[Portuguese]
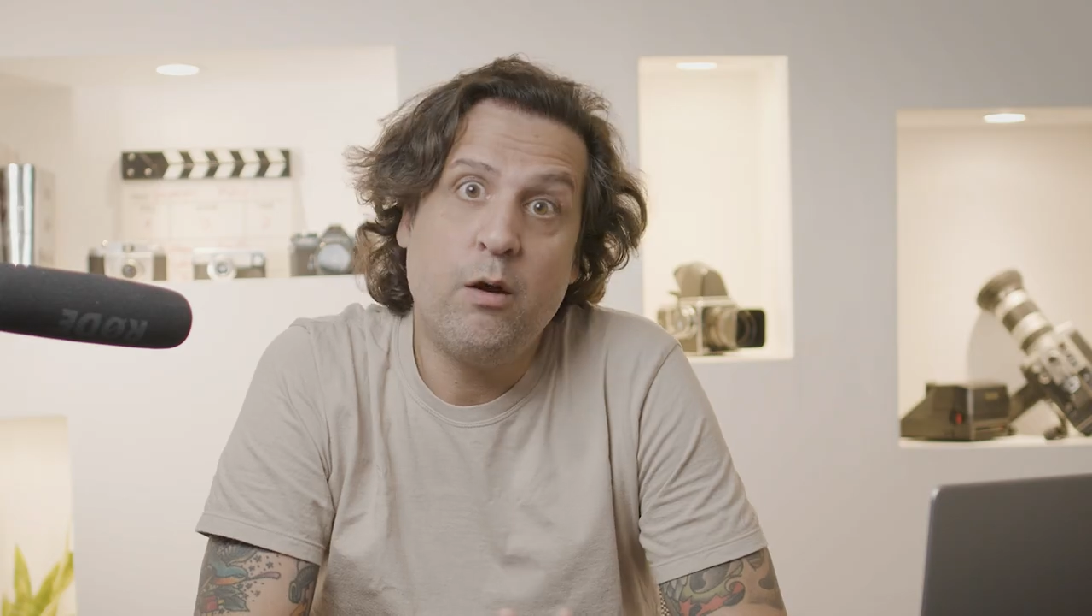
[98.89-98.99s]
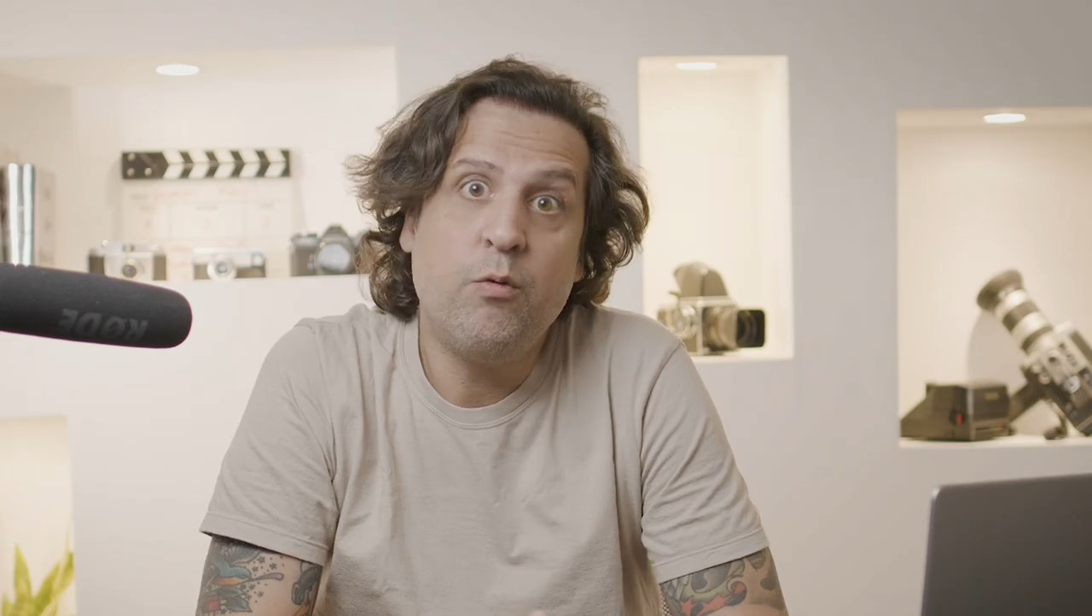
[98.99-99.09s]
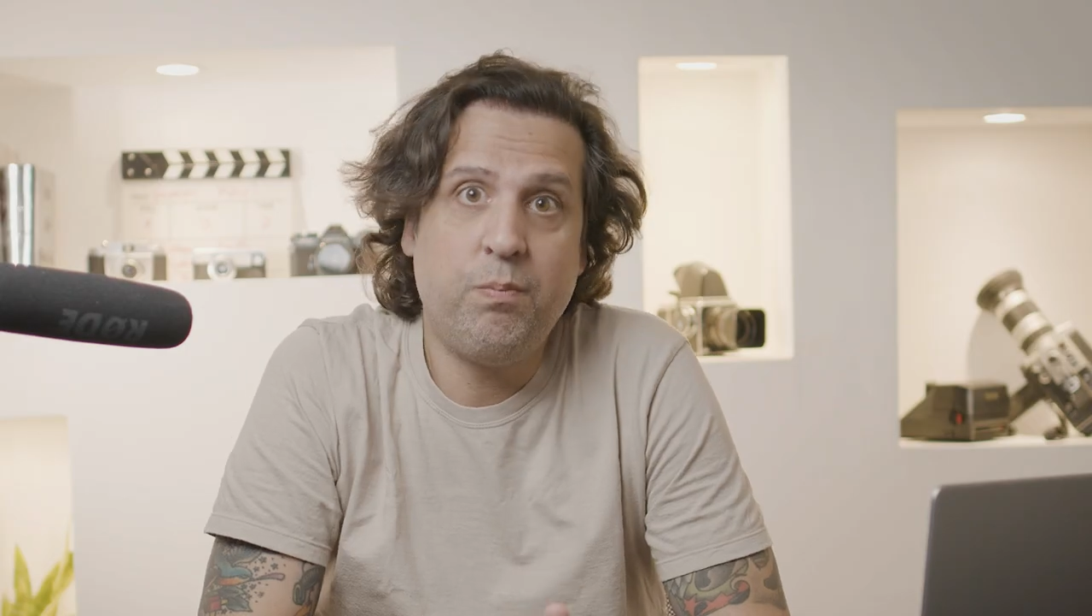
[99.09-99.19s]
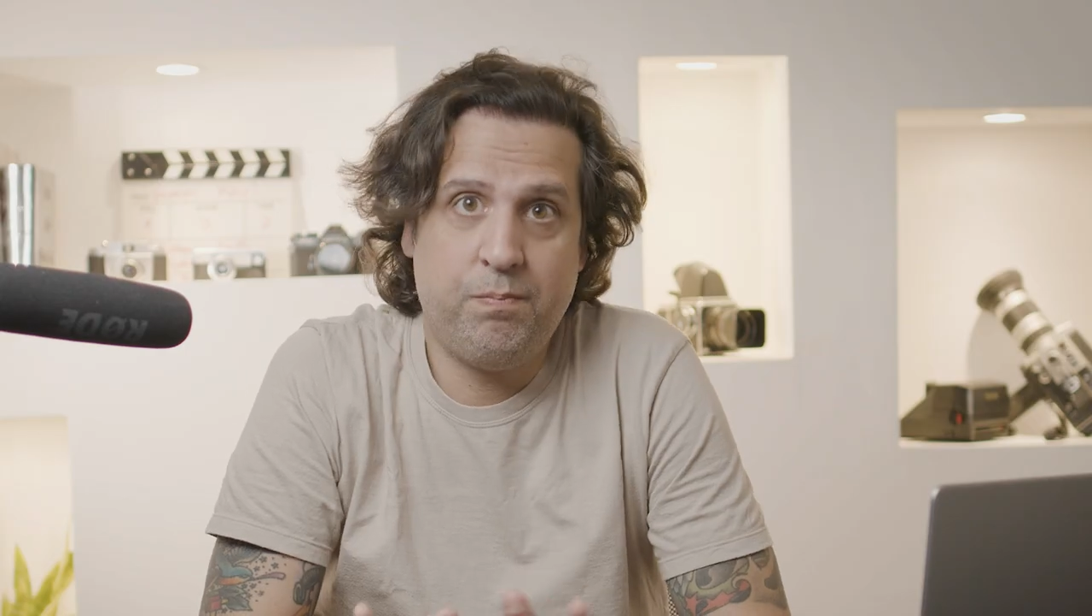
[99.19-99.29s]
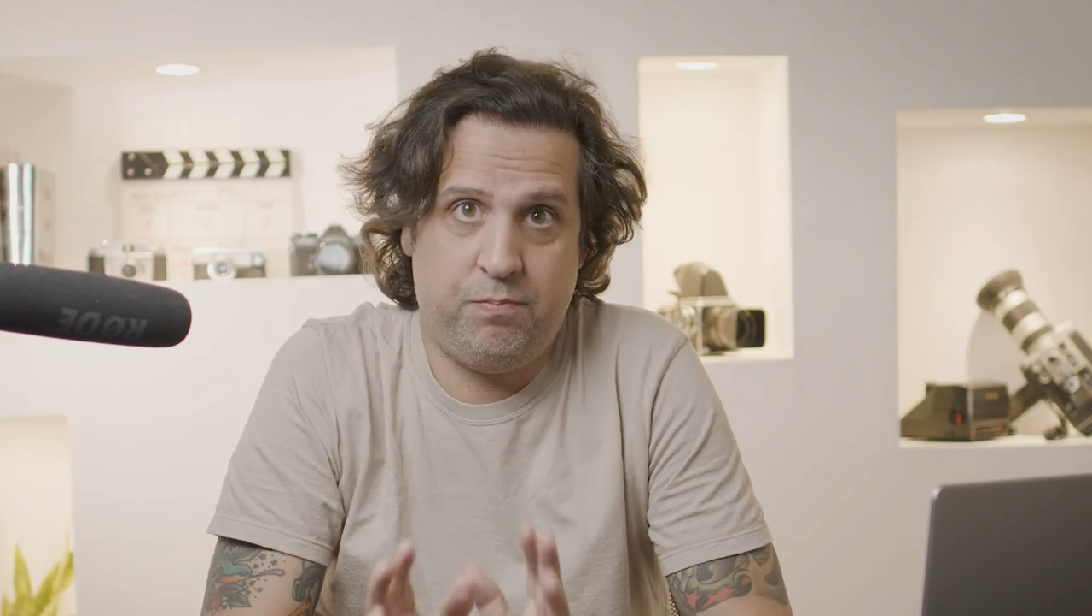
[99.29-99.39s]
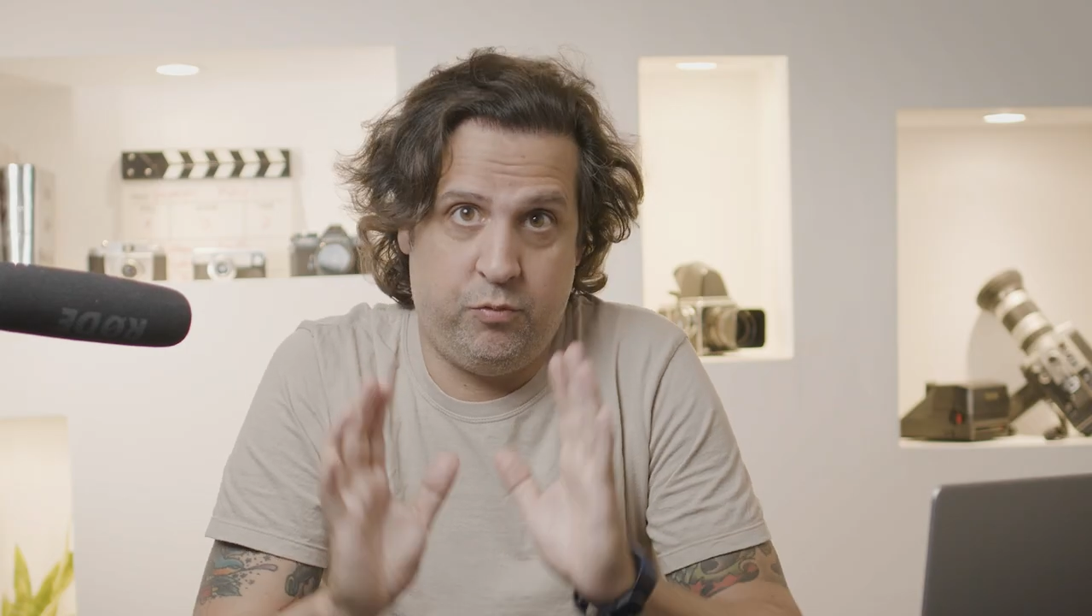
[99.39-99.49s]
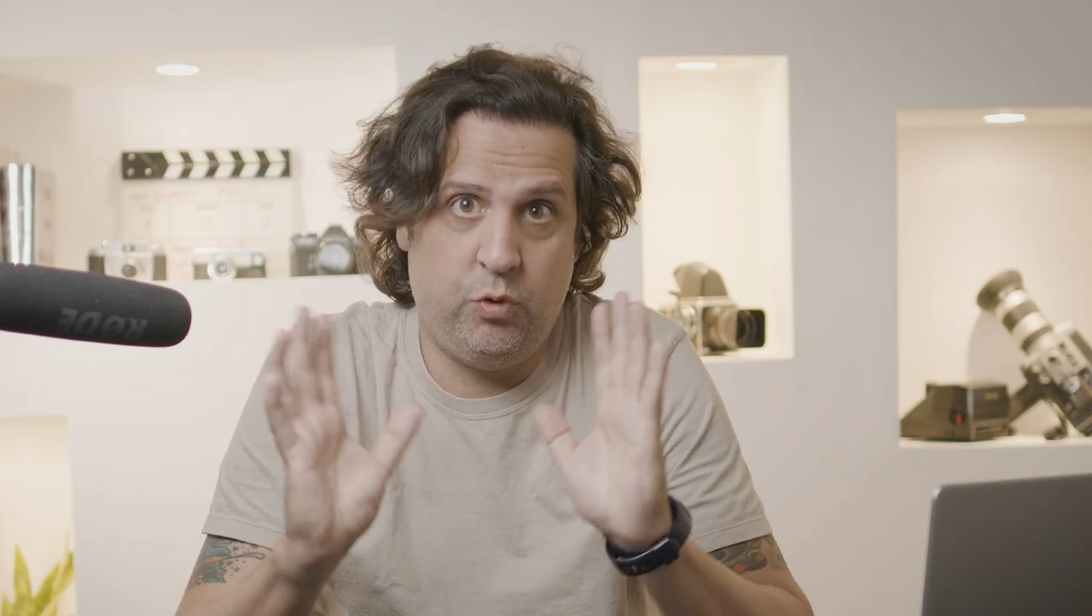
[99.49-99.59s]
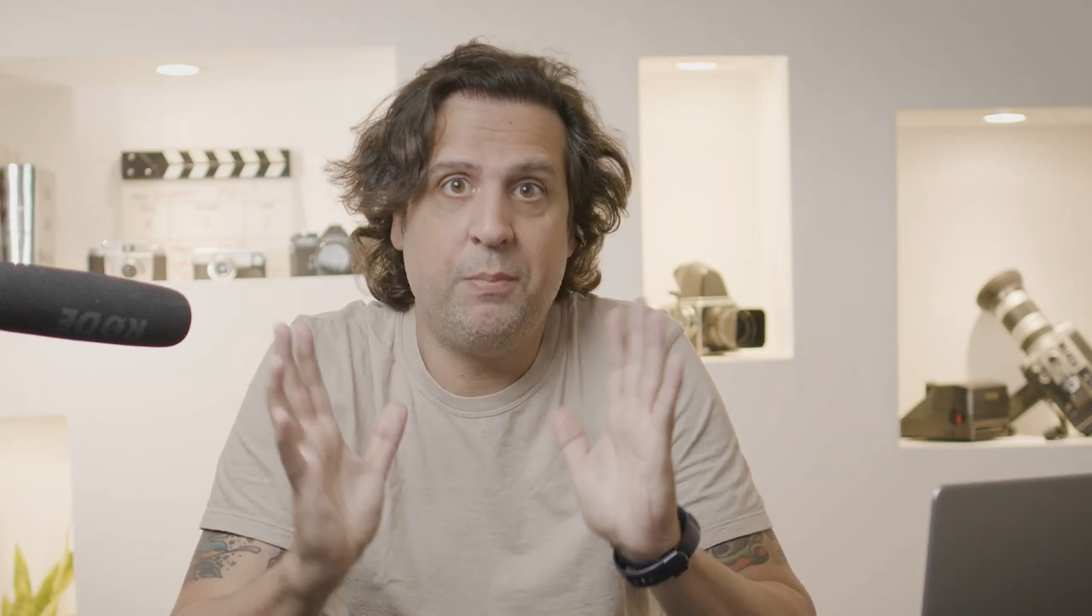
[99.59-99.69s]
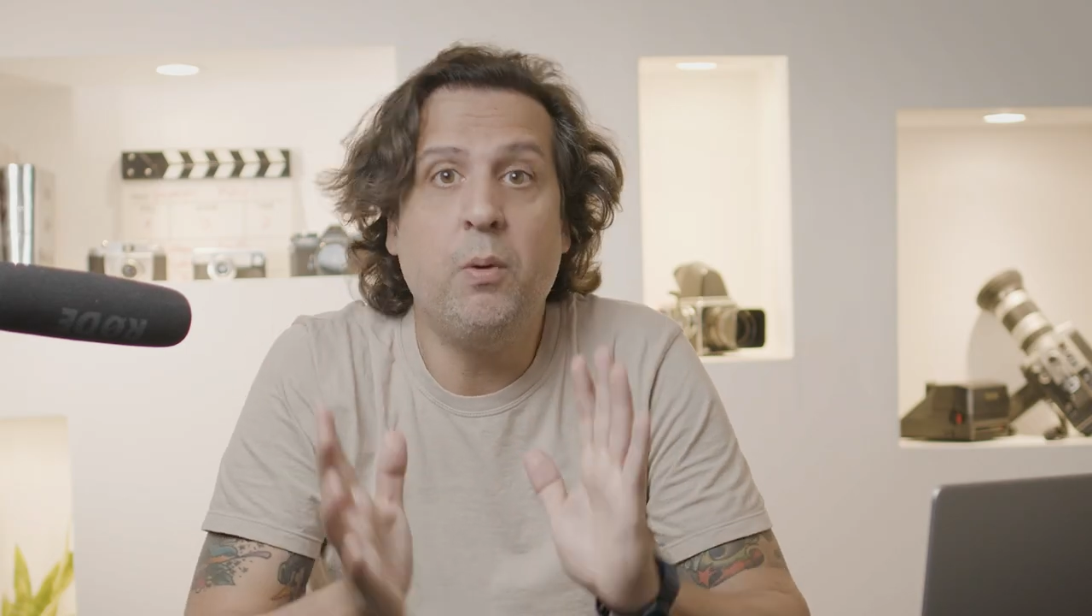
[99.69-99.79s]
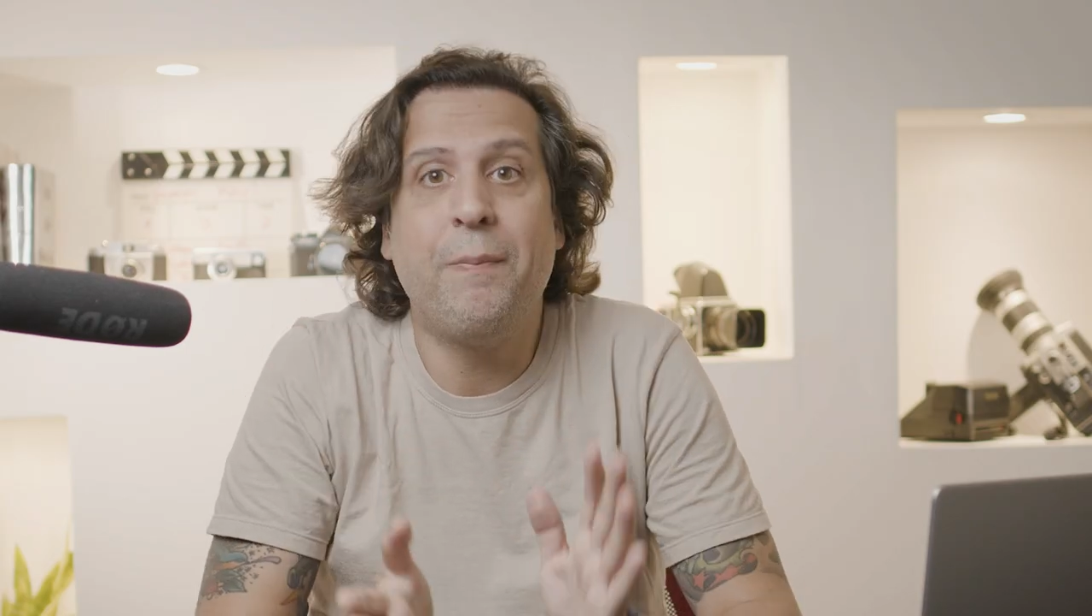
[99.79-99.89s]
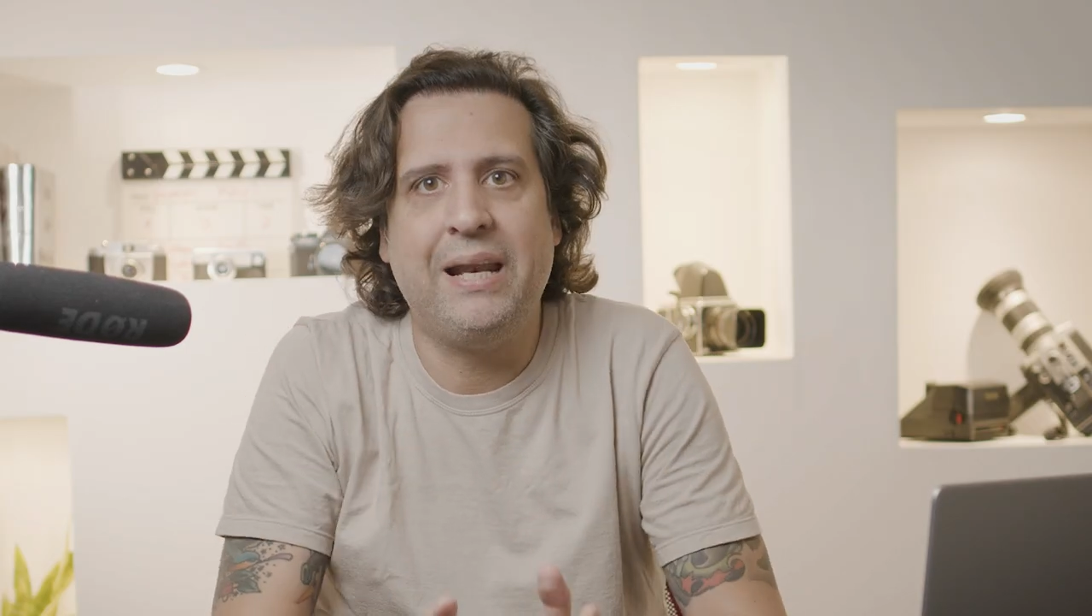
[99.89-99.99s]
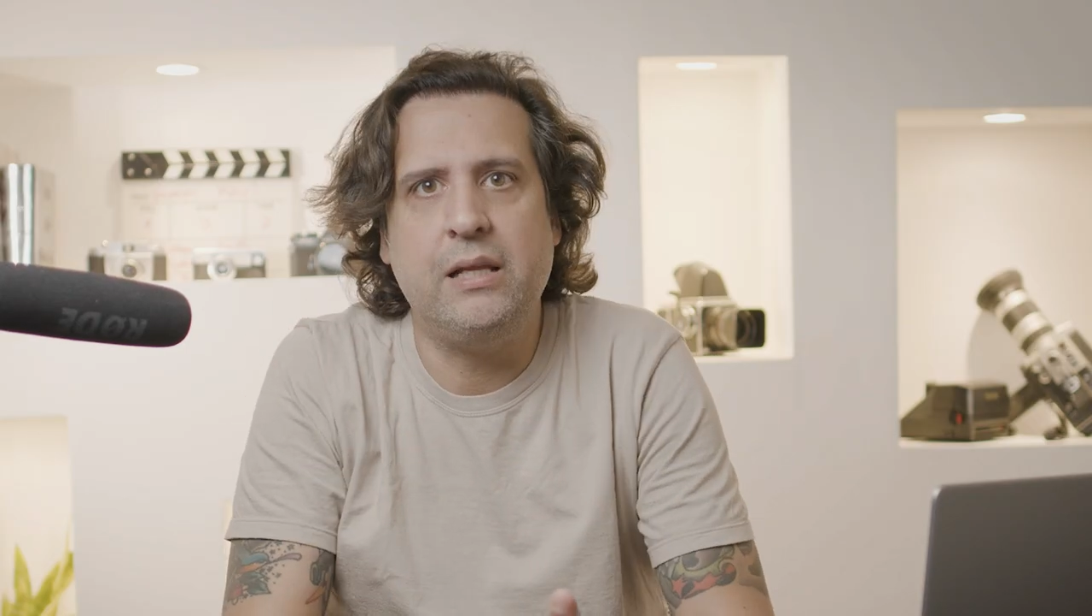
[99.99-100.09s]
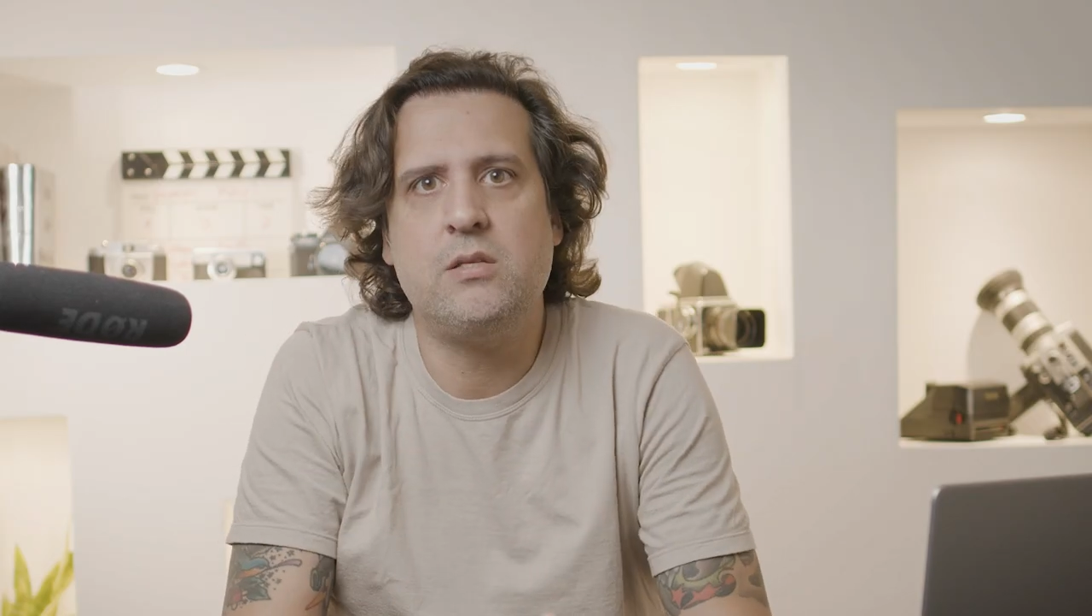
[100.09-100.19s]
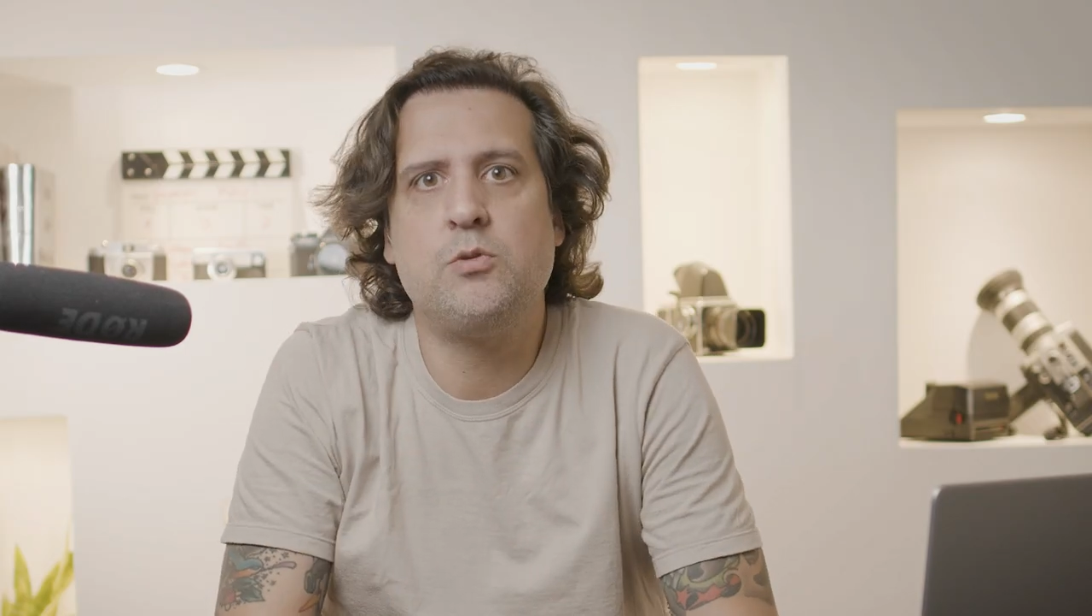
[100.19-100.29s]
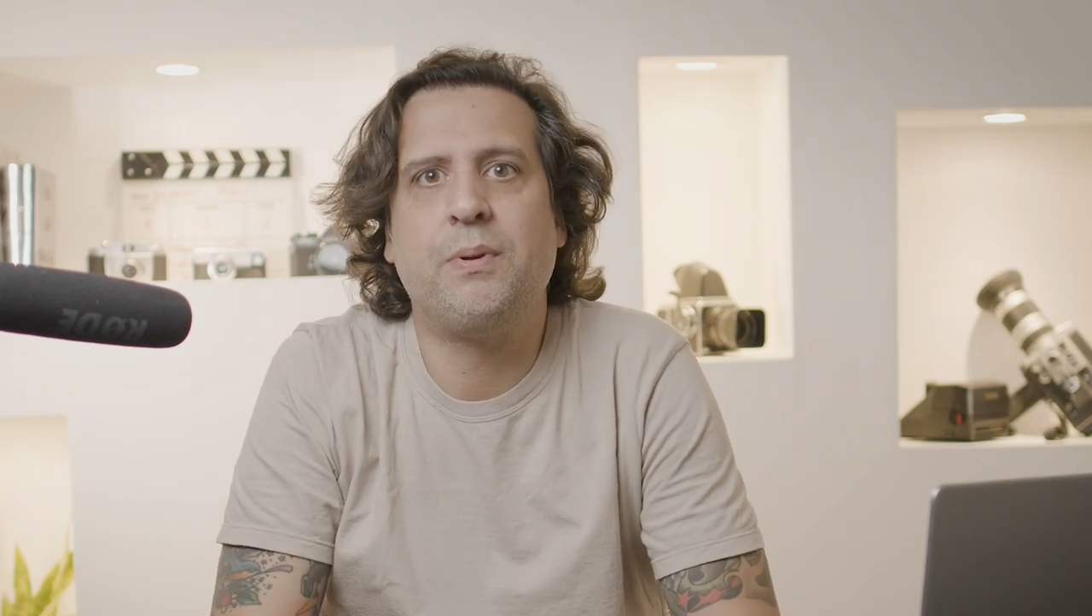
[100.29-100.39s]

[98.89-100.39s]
E eu vou abrir um parênteses